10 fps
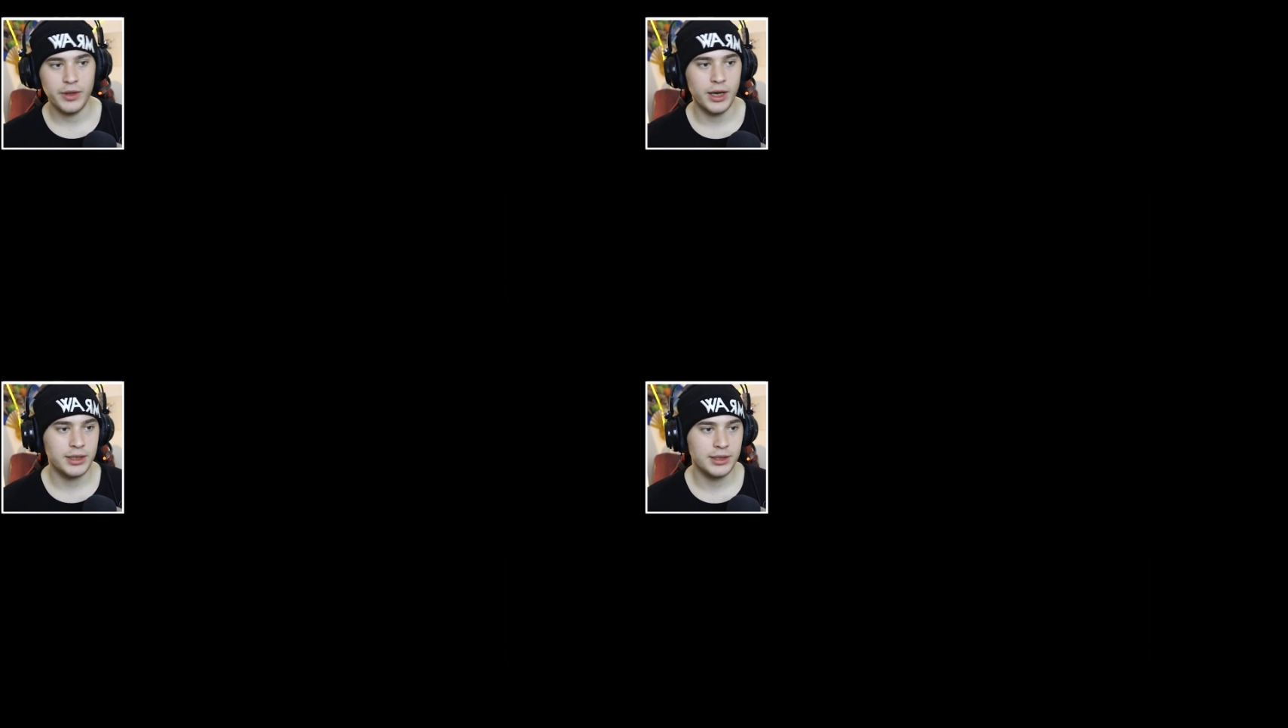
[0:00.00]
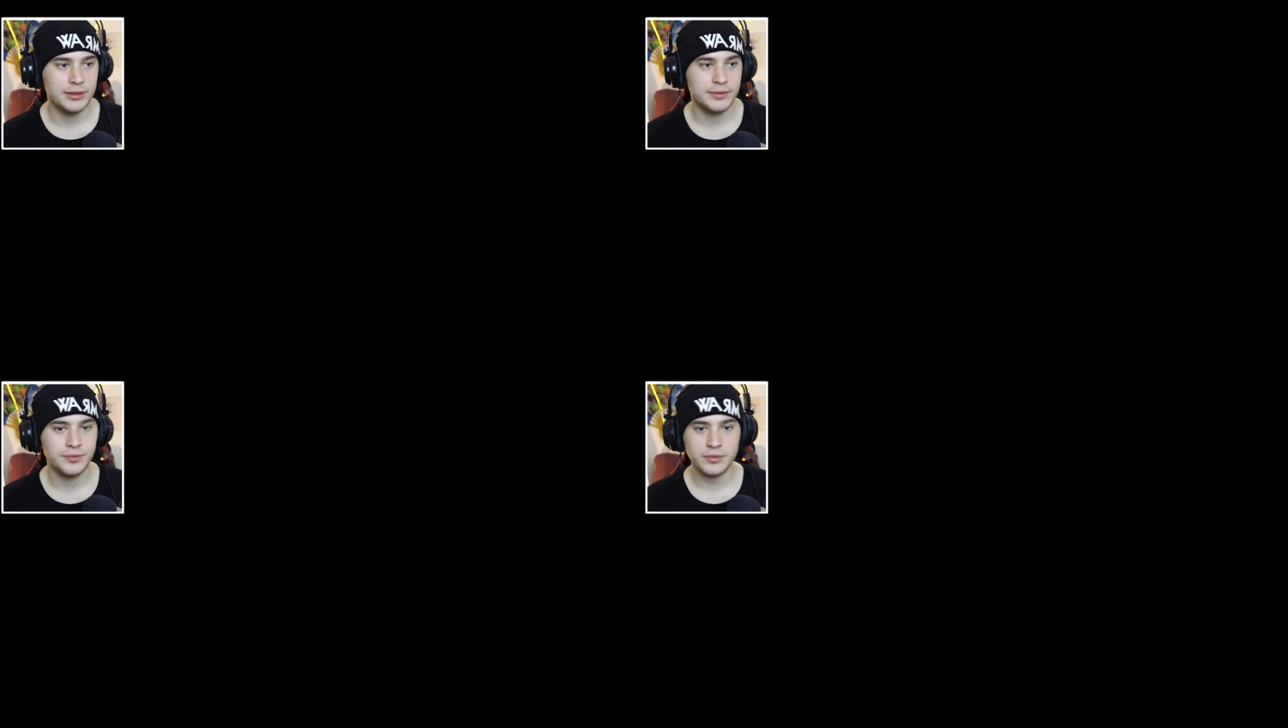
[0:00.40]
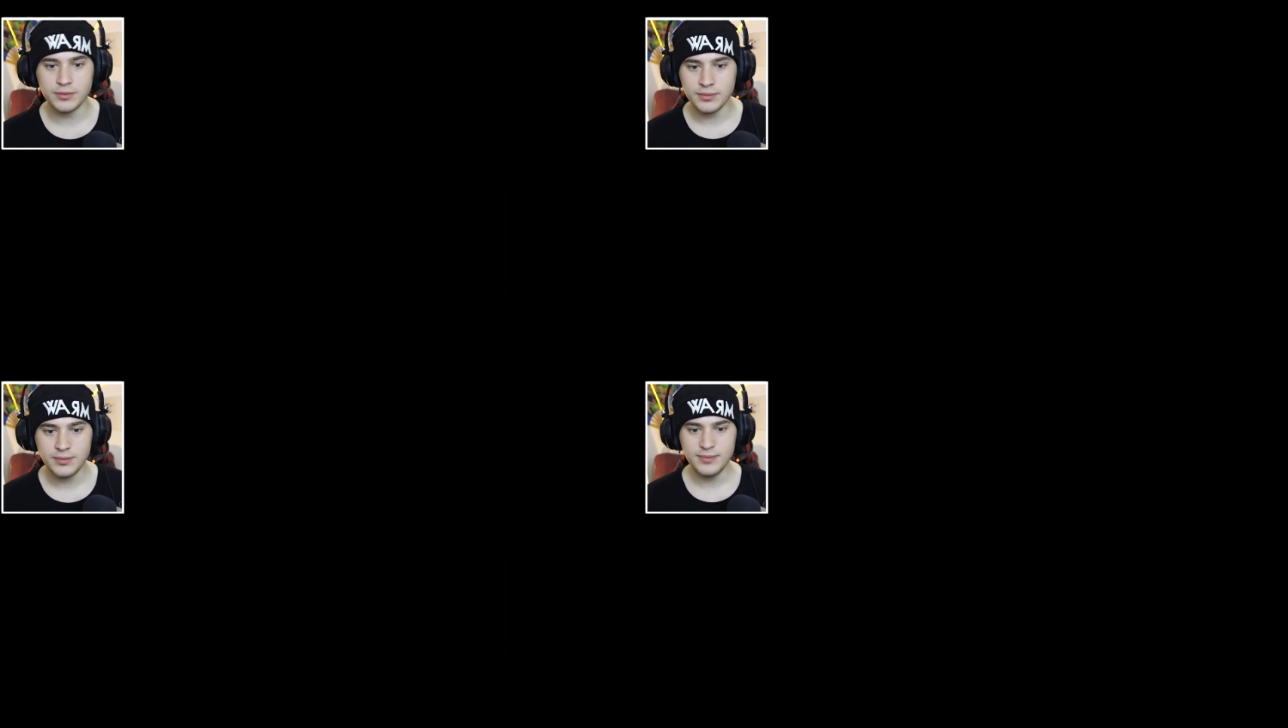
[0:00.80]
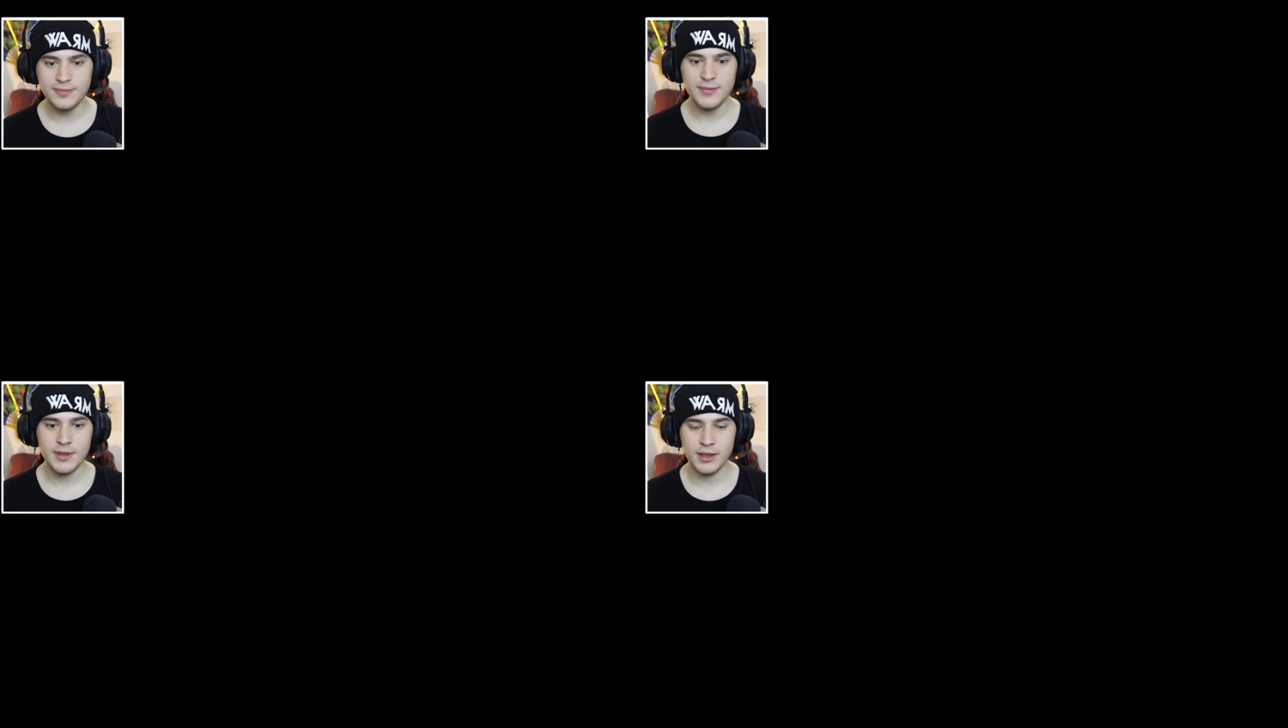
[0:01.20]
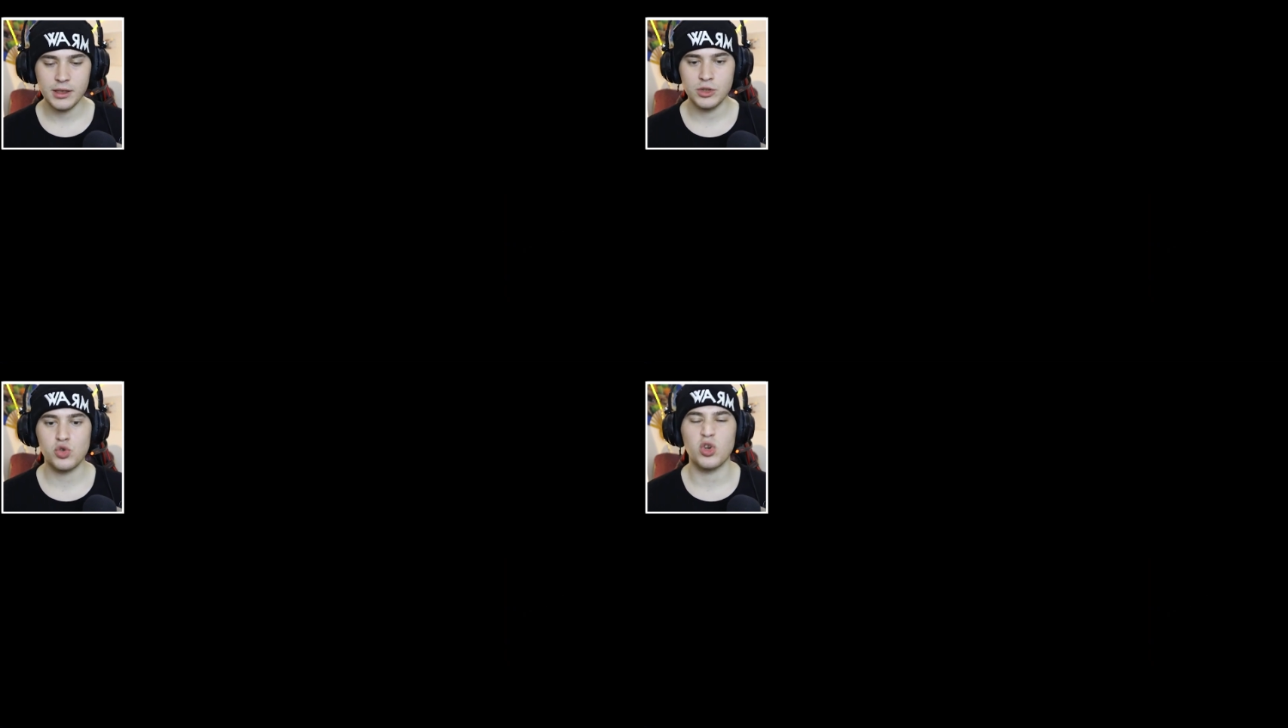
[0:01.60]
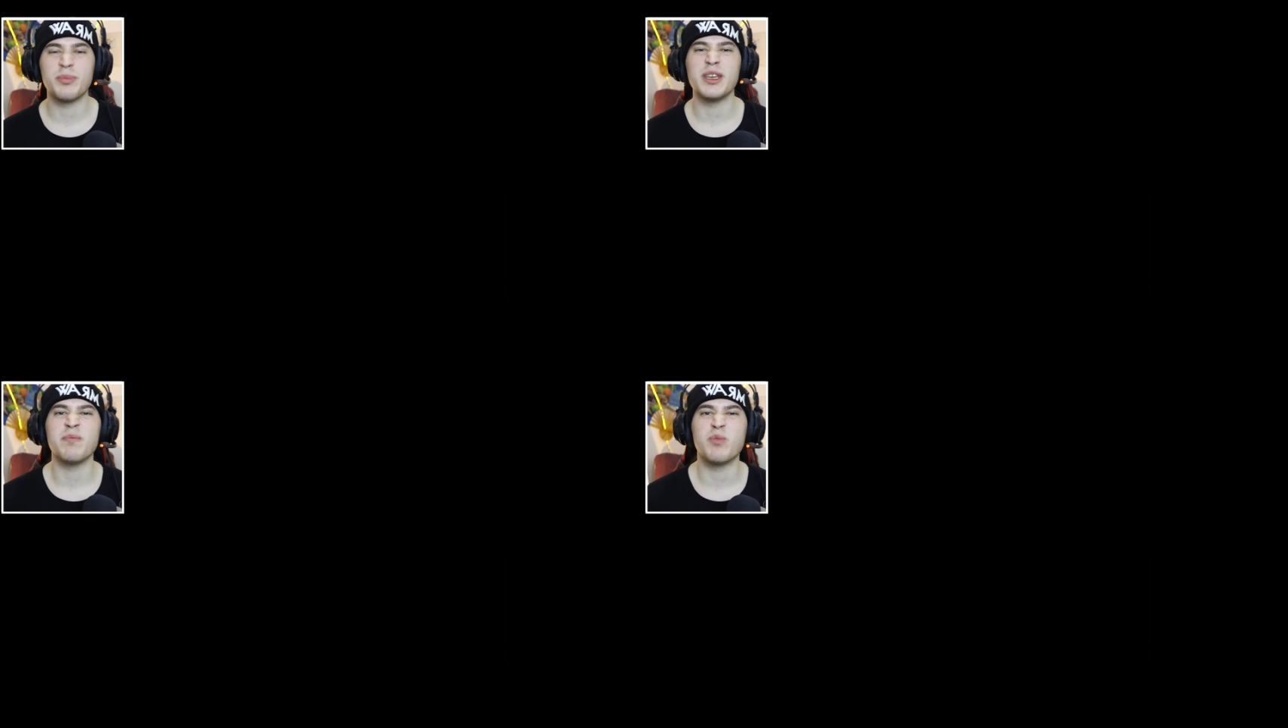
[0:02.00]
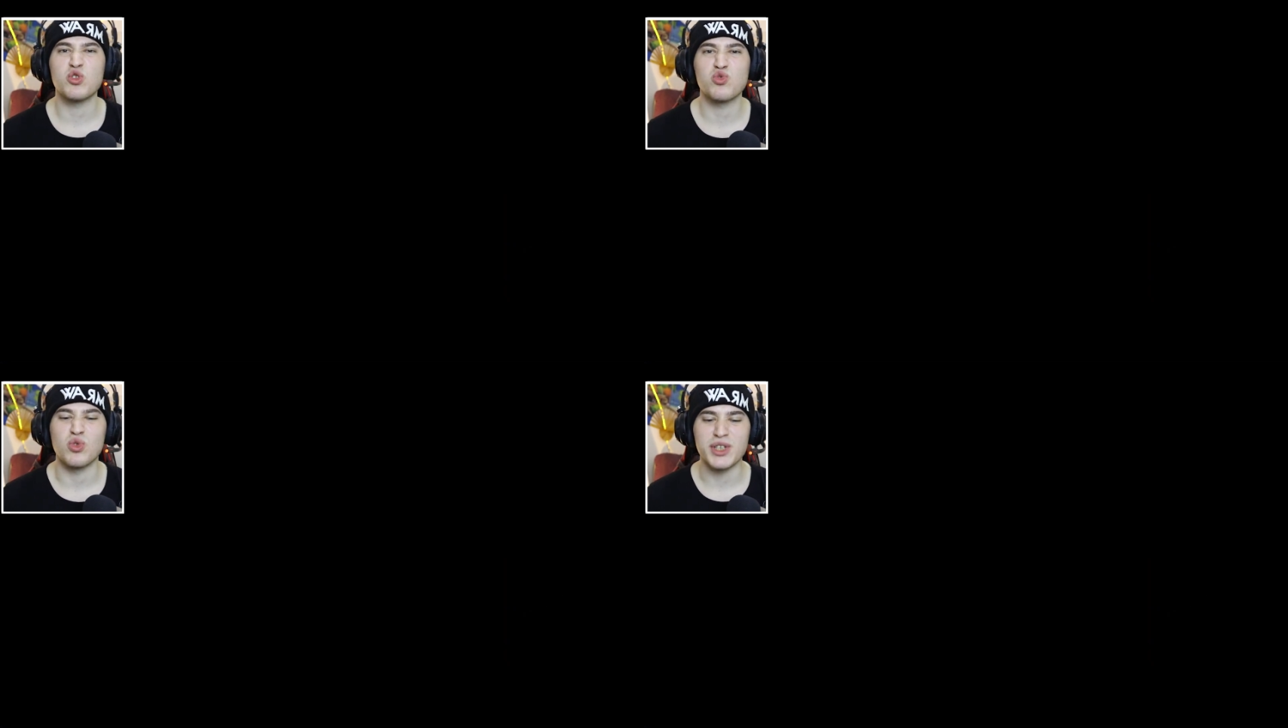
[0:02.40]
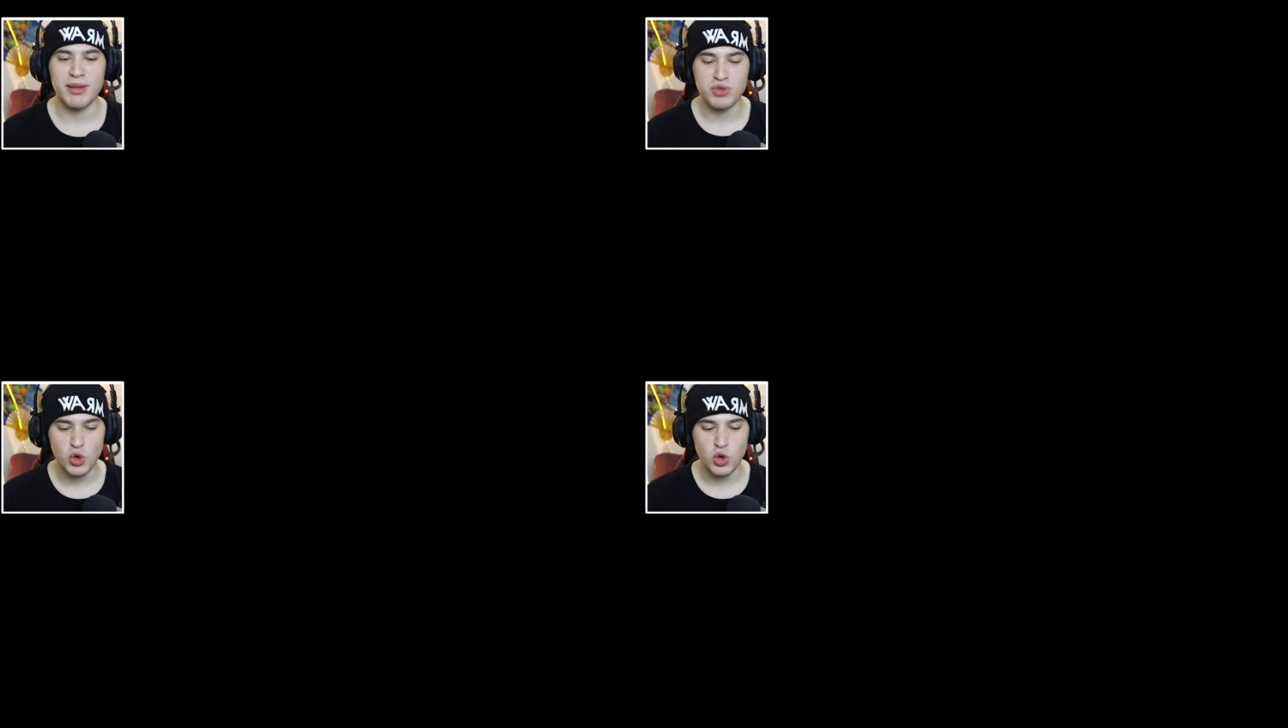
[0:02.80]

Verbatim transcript: Hadi. Şöyle bir impostor olsam,